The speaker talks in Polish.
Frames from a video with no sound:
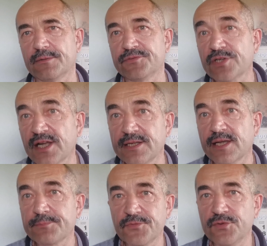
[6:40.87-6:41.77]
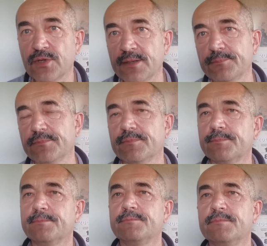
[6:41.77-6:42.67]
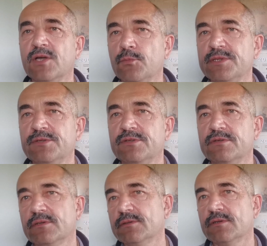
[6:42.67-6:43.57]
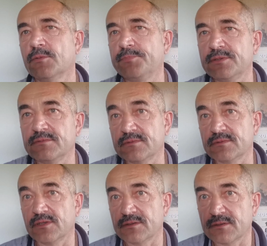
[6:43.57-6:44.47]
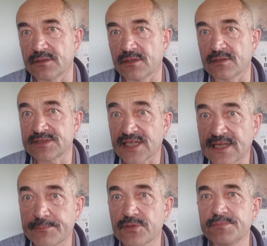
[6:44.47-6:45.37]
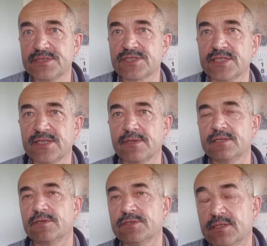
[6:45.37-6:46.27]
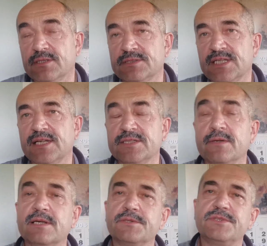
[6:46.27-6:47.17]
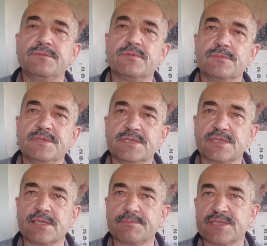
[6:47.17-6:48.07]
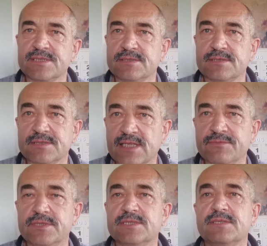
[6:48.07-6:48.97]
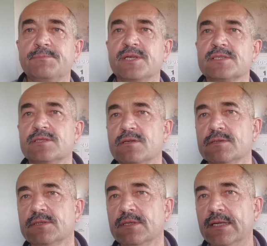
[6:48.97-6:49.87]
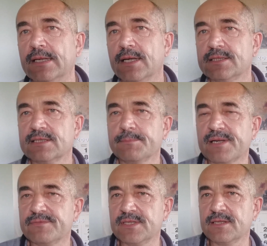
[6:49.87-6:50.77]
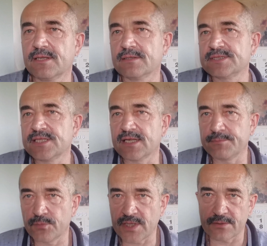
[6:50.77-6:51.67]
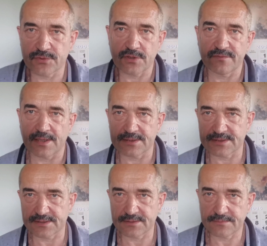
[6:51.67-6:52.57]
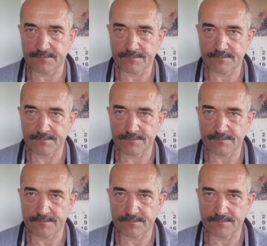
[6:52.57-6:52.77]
Wczoraj, jak mówiłem, miał być ocena burmistrza działalności, ocena działalności burmistrza przez za 21 rok. A tak naprawdę oceniany był Janusz Kowalski.